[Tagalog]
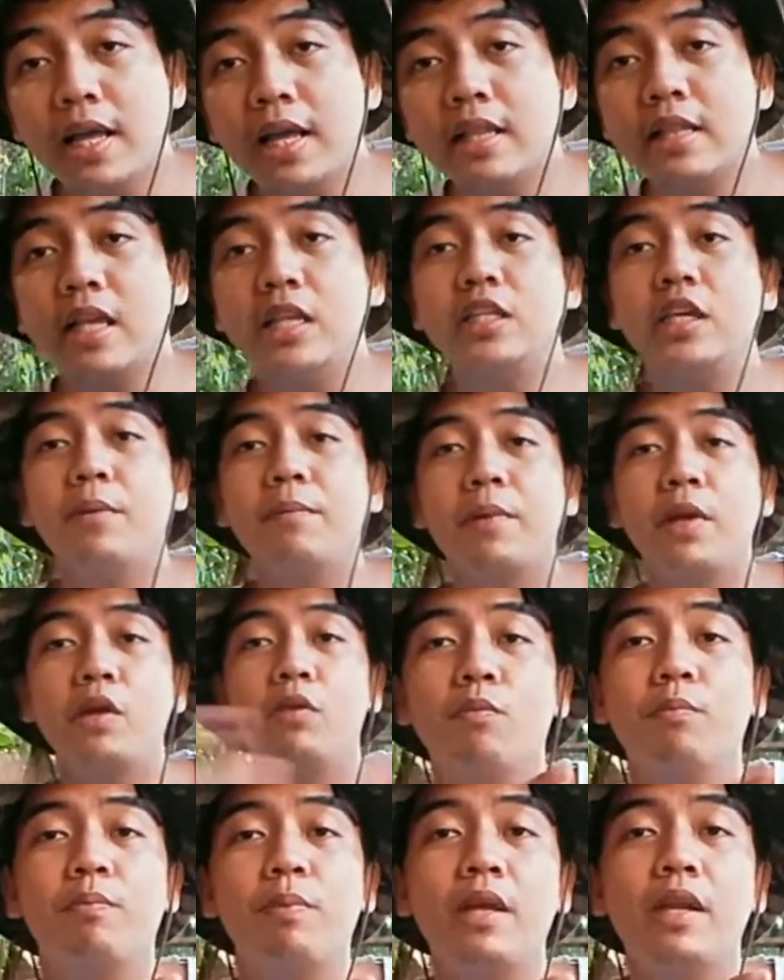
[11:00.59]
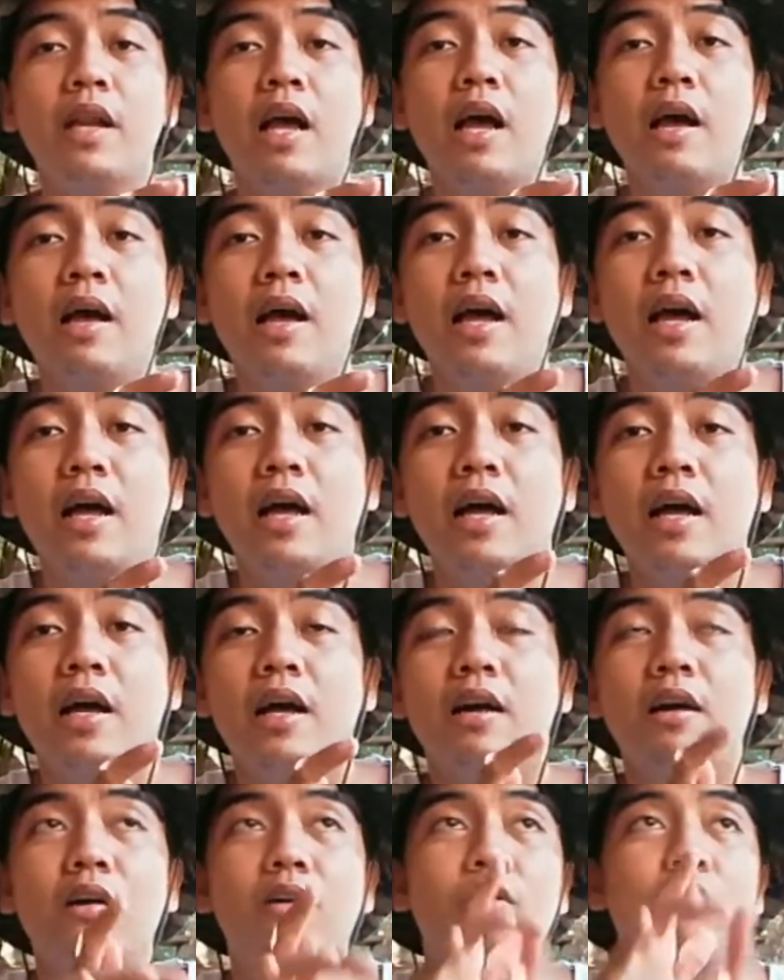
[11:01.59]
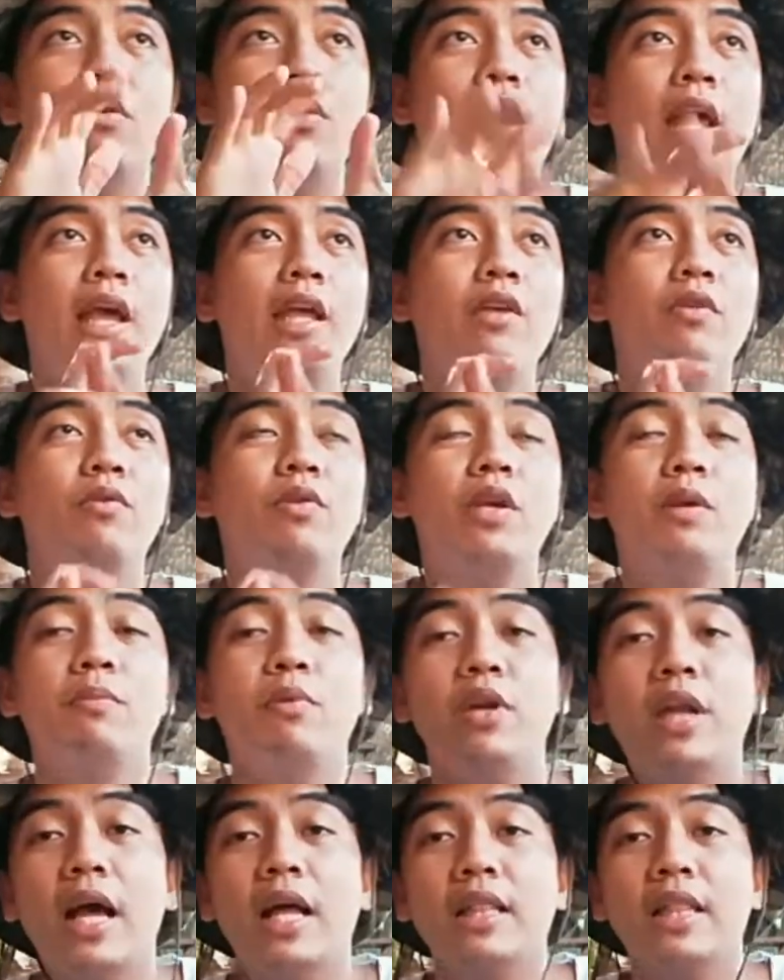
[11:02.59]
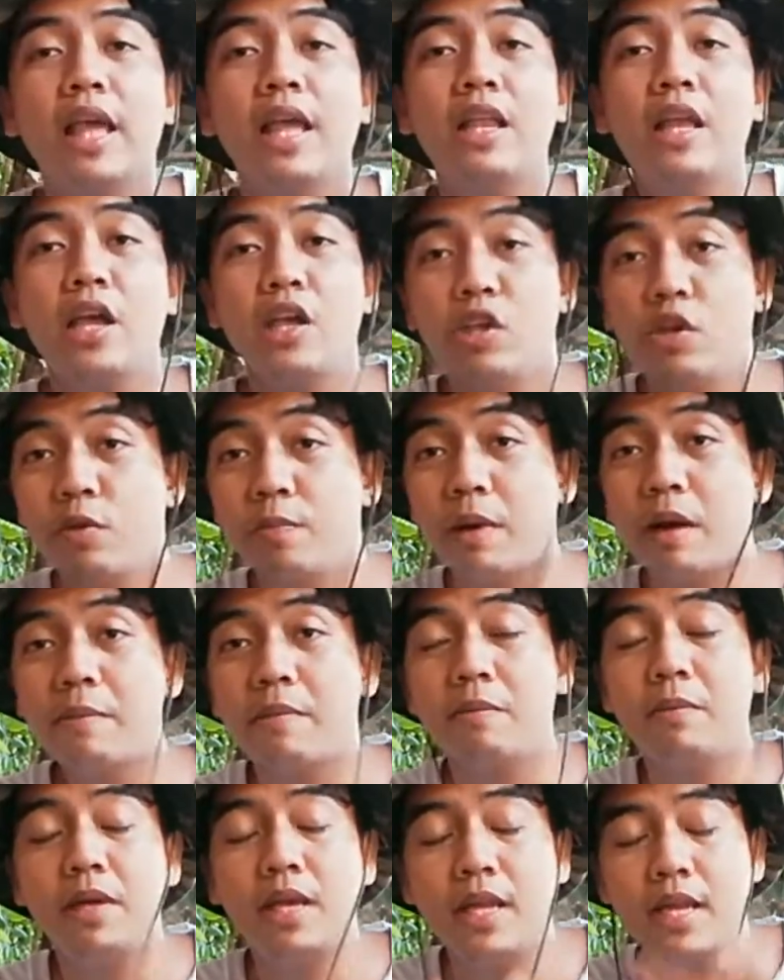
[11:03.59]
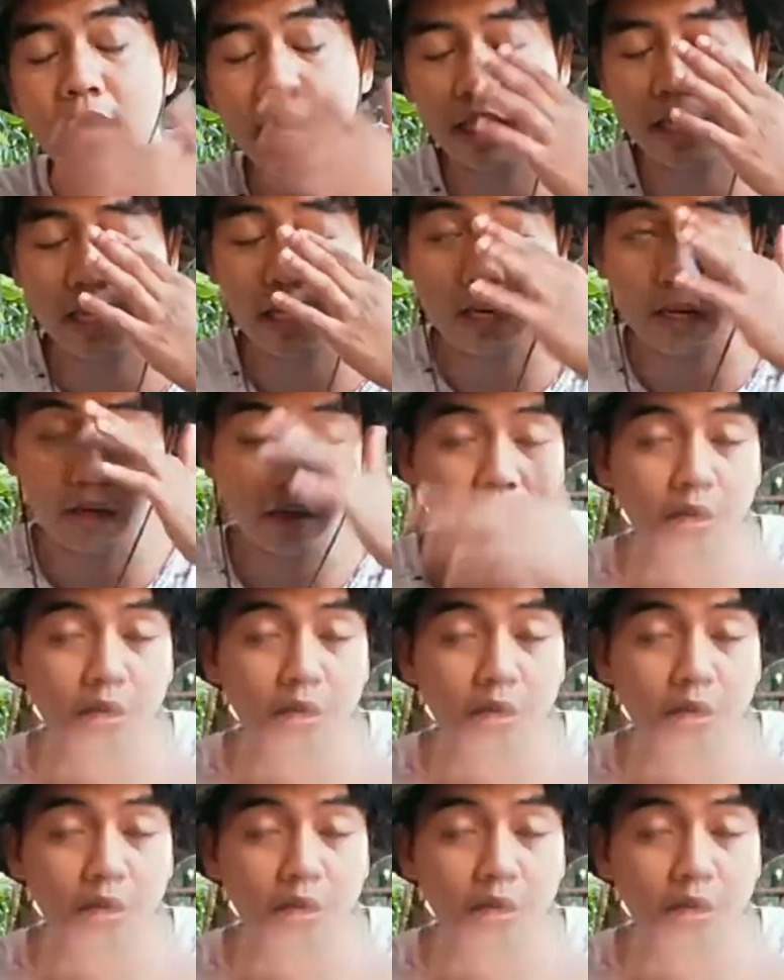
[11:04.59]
then syempre pinaka huli, yung ibon natin, yun yung ipapamigay natin, no?